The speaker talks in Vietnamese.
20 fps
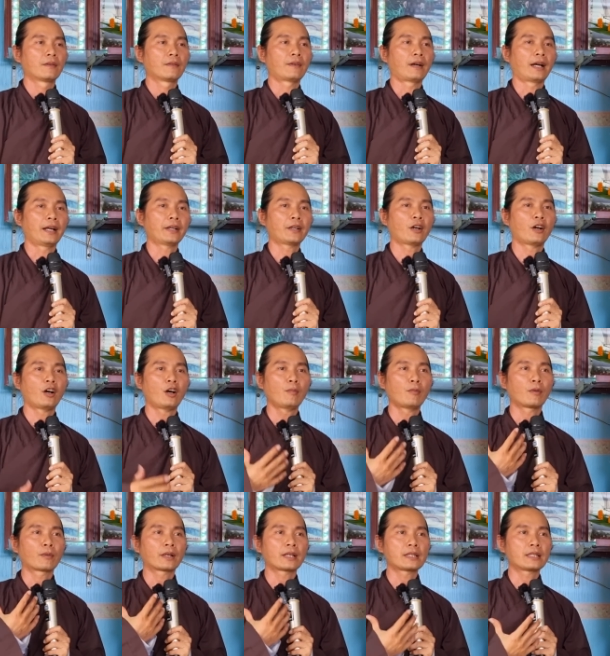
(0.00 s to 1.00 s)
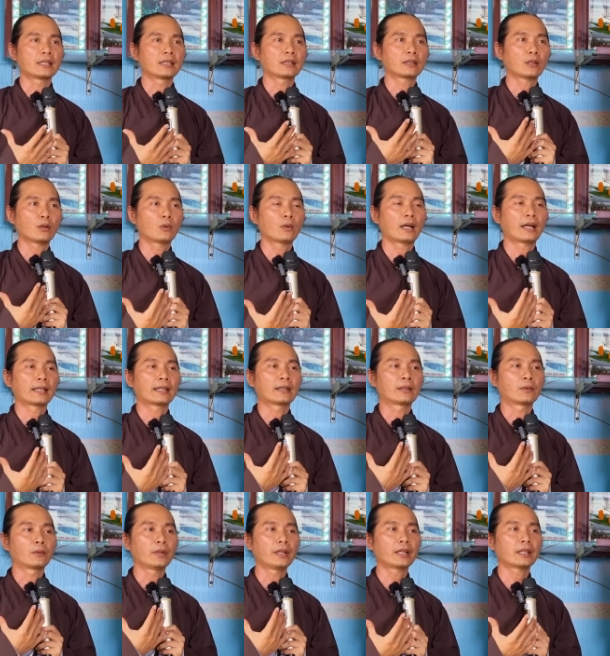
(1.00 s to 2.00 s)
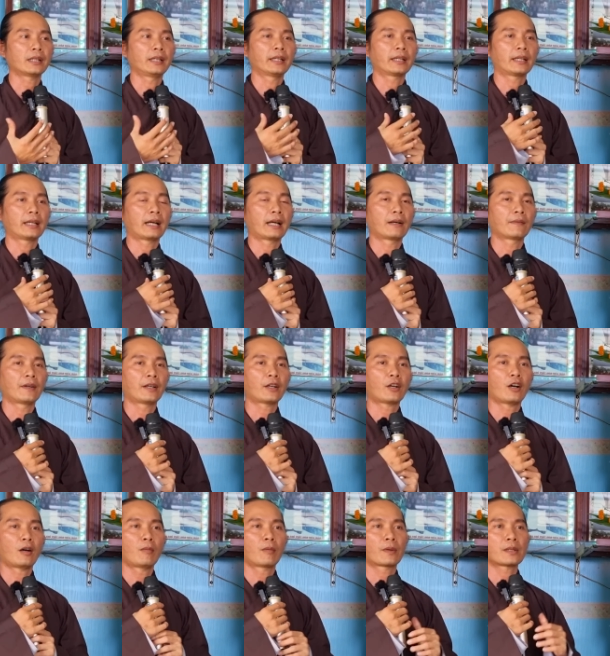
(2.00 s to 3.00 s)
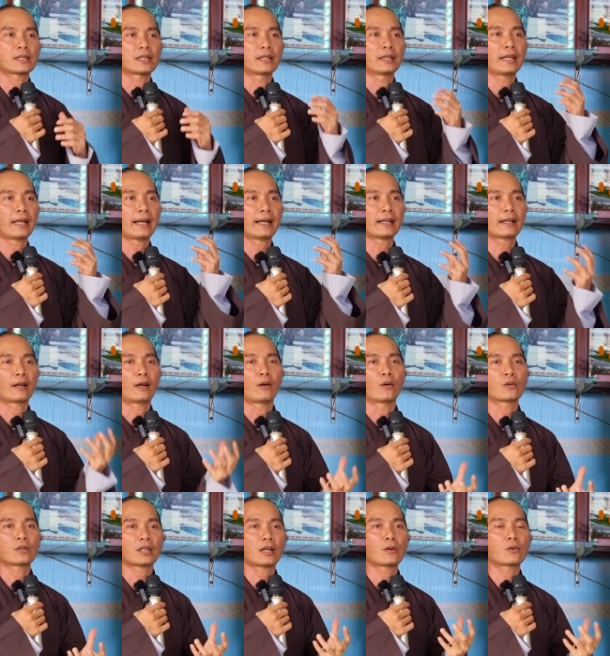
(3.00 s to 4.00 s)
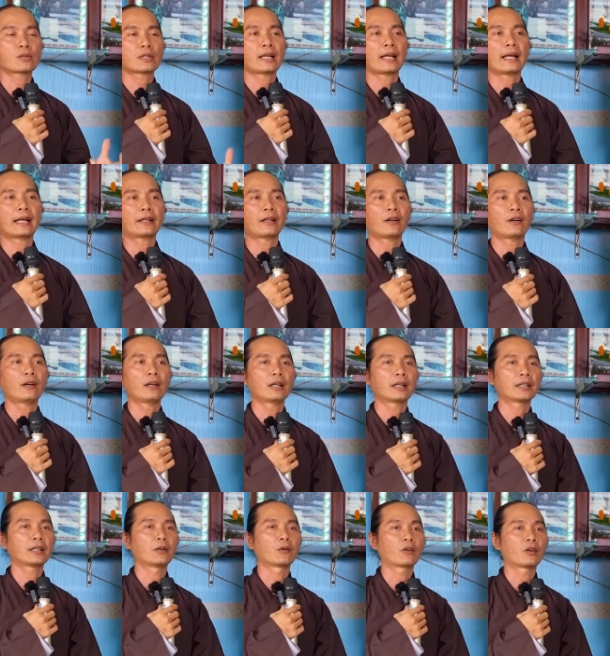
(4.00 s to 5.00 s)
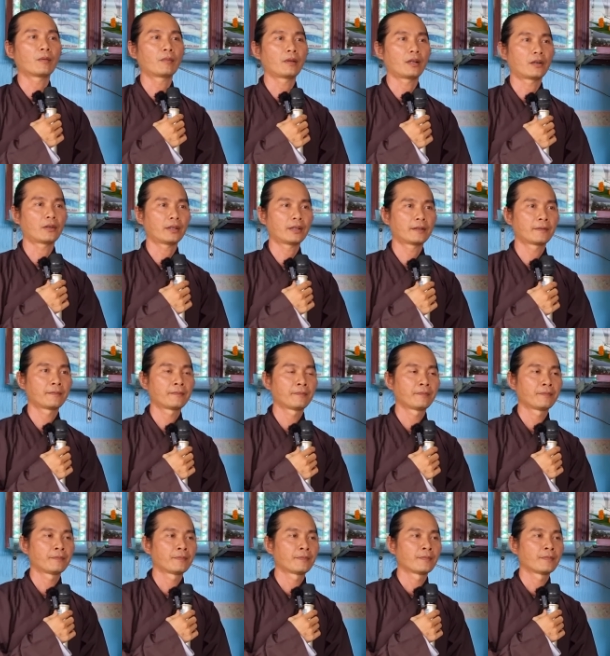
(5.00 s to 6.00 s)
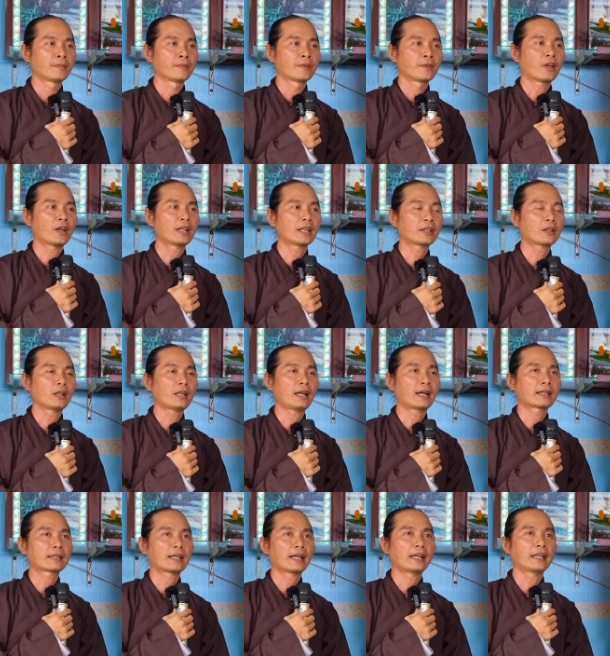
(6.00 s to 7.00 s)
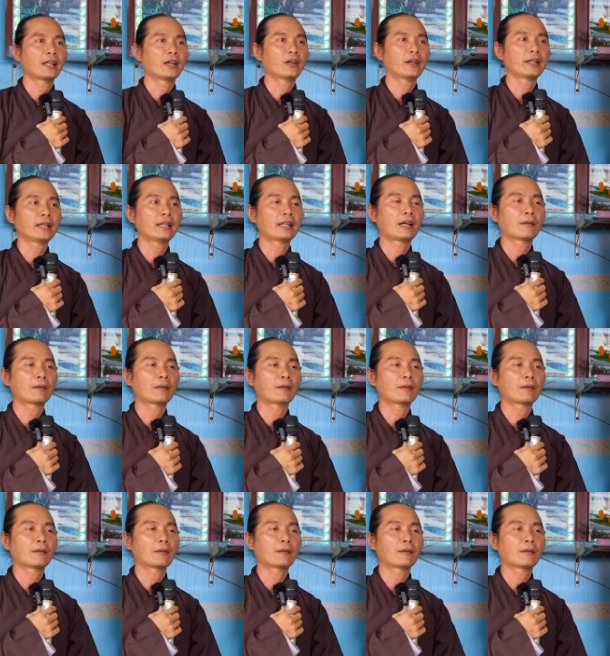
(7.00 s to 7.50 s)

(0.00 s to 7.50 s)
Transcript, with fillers: phải có một cái sự tu hành quyết liệt và phải có một cái sự giác ngộ sâu xa, đó là điều cốt lõi. Cho nên có lần thầy nói đó,